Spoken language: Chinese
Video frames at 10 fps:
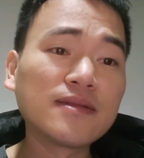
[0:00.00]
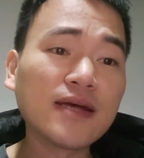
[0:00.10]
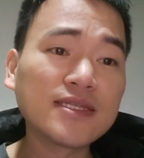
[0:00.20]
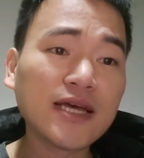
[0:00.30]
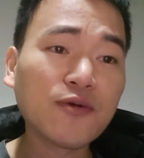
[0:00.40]

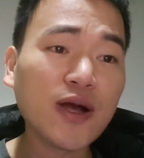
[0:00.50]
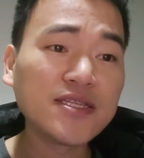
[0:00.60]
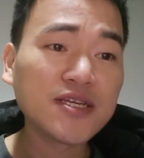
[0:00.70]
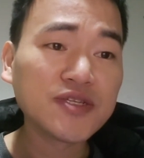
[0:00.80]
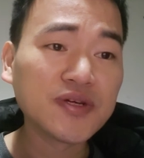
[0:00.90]
他在关
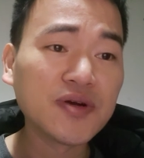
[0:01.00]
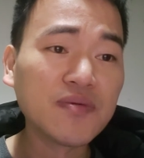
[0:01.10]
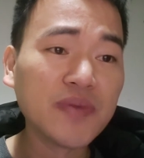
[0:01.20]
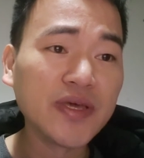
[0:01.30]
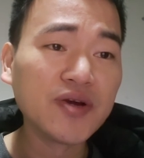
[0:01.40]
键时候
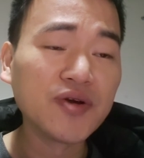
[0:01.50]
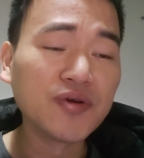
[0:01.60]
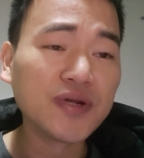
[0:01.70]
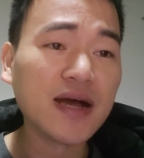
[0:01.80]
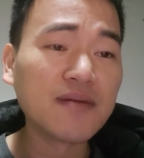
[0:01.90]
没
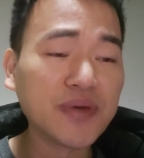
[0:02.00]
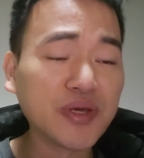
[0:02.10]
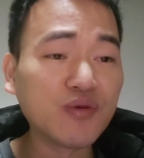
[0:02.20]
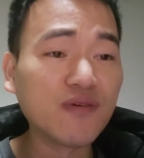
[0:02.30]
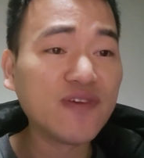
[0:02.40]
有让
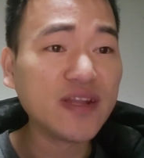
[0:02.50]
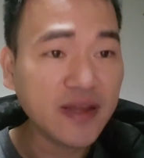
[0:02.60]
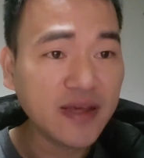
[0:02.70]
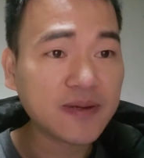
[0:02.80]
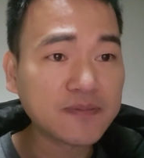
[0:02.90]
美国分
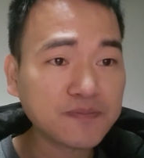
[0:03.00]
裂。